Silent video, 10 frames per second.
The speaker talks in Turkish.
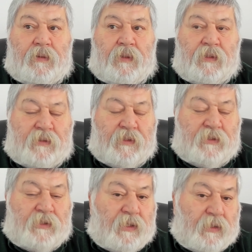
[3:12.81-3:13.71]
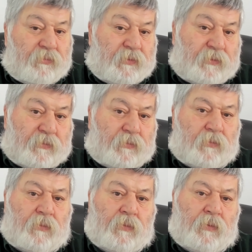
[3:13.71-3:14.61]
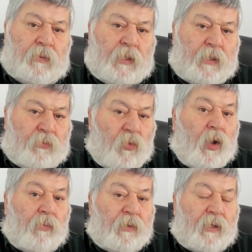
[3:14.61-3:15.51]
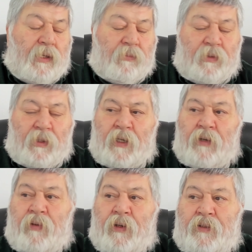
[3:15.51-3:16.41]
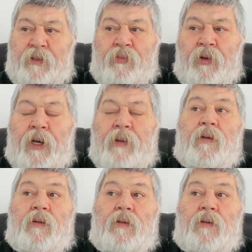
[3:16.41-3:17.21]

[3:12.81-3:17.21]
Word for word: Gazeteciliğe bir yani muhabirliğe bir ara verdiğim dönem